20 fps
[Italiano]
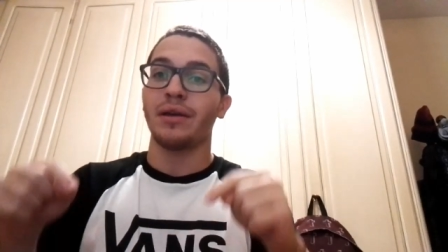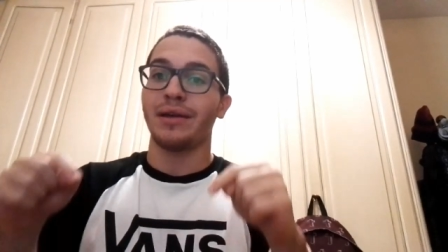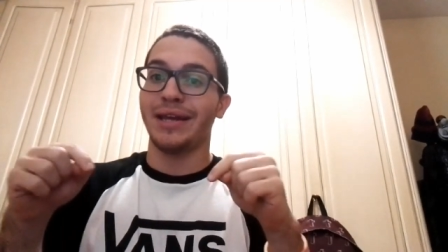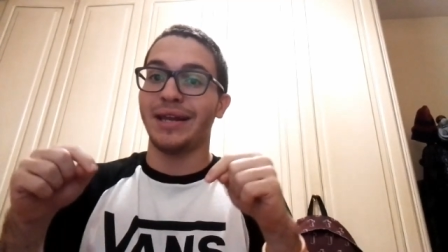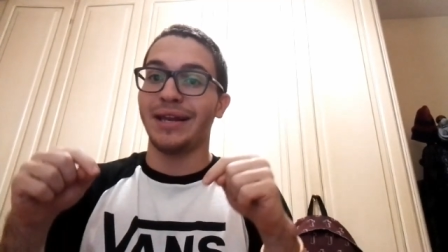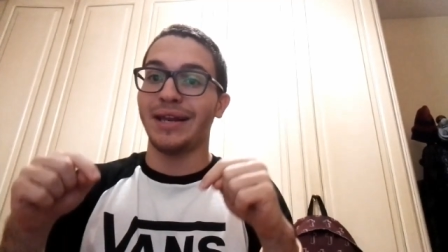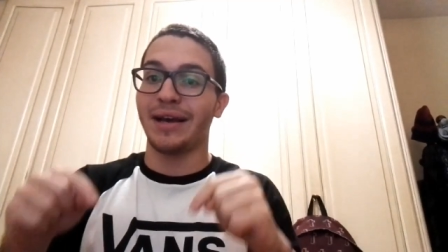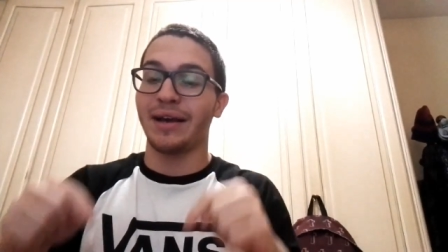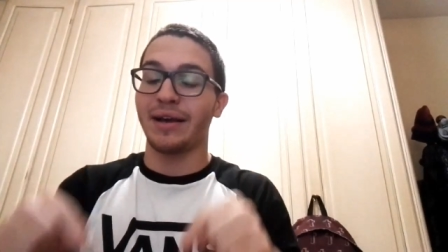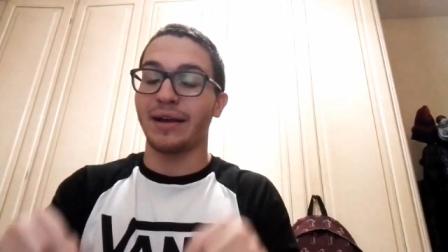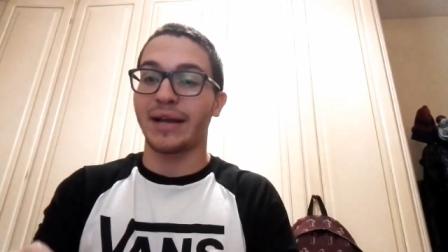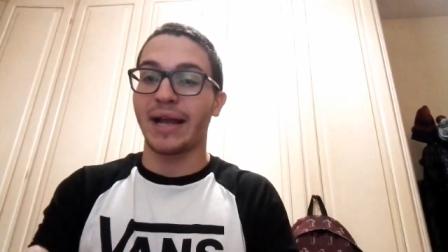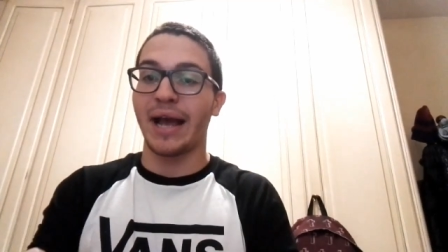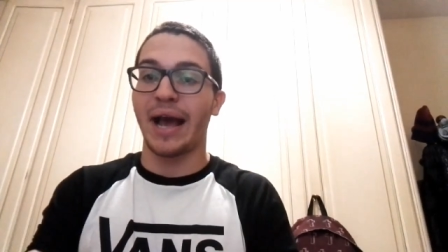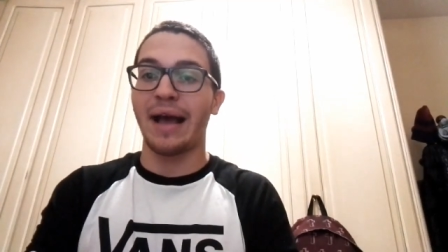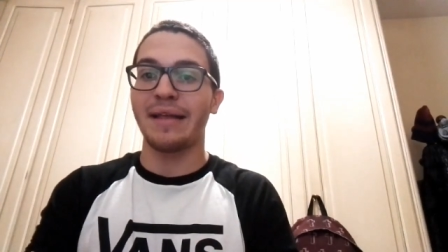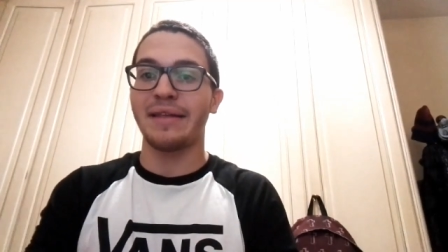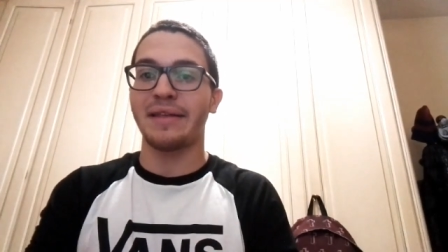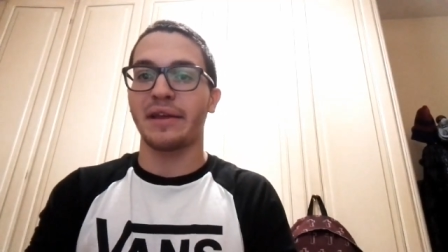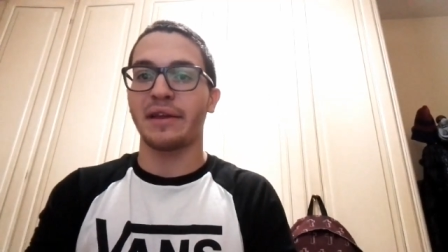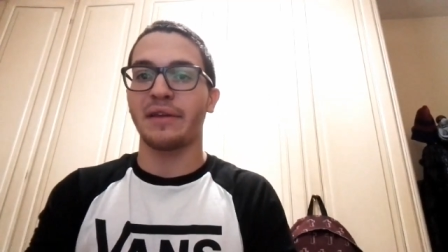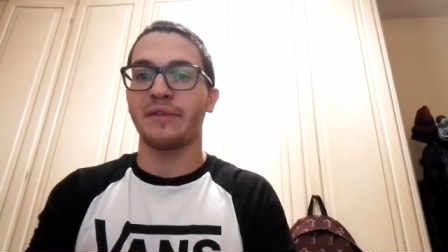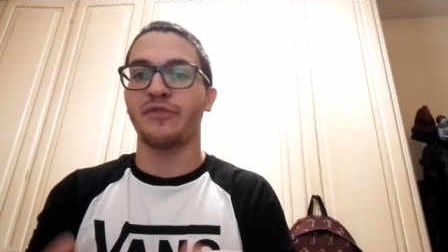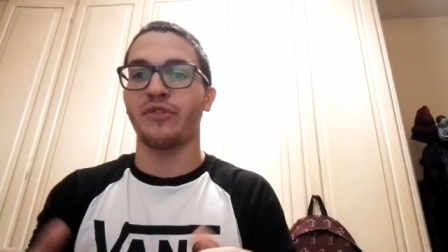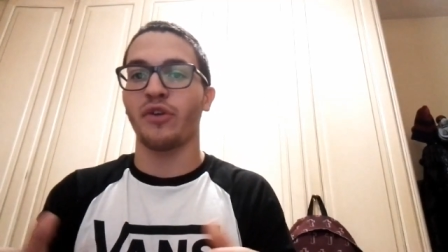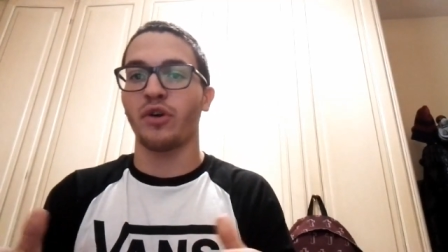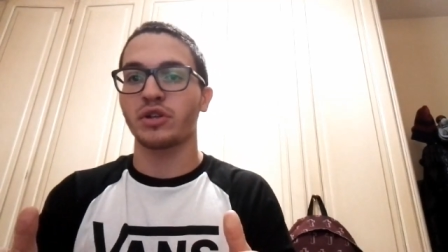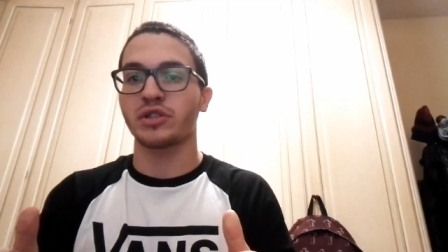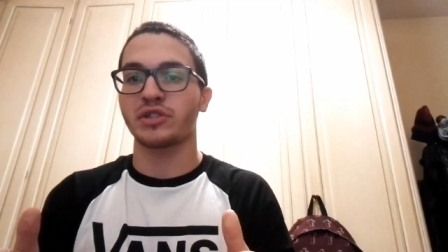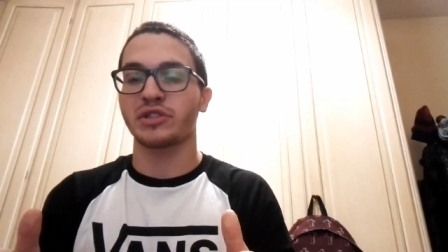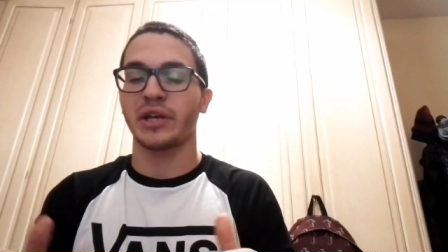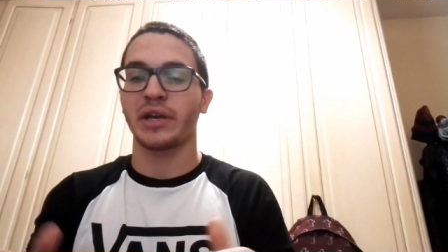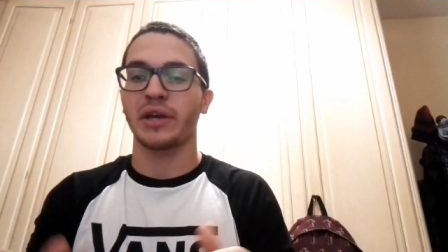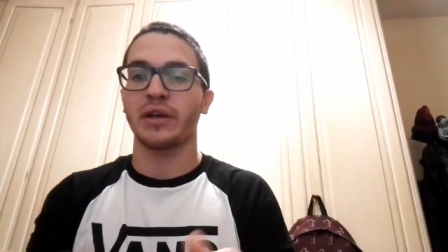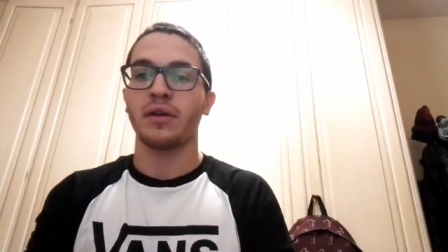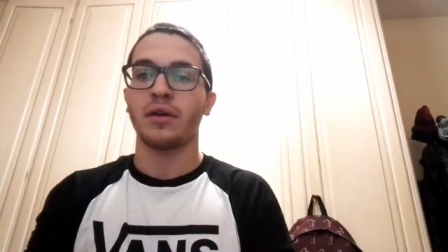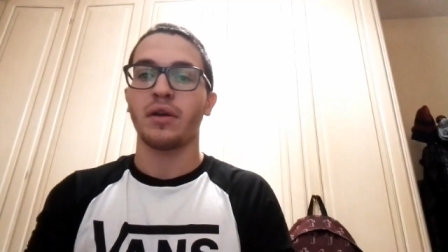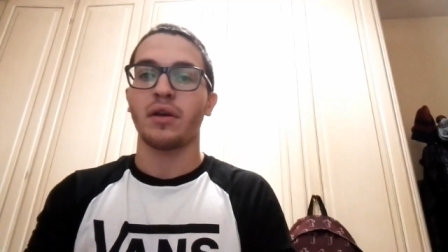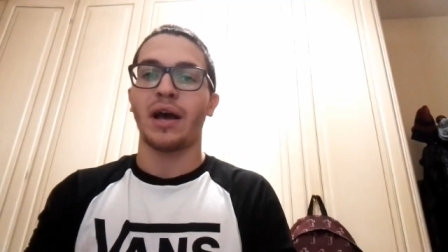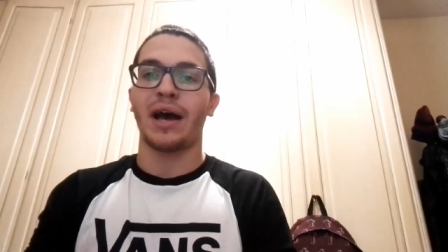Il Cagliari
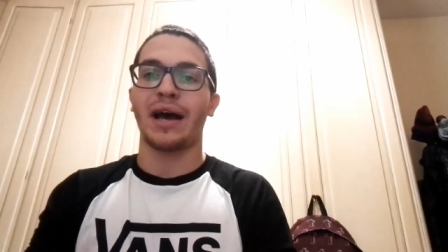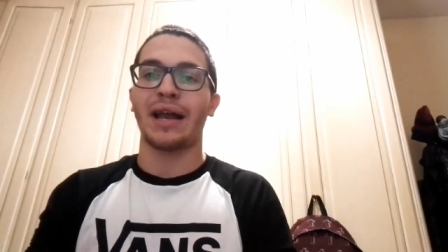forse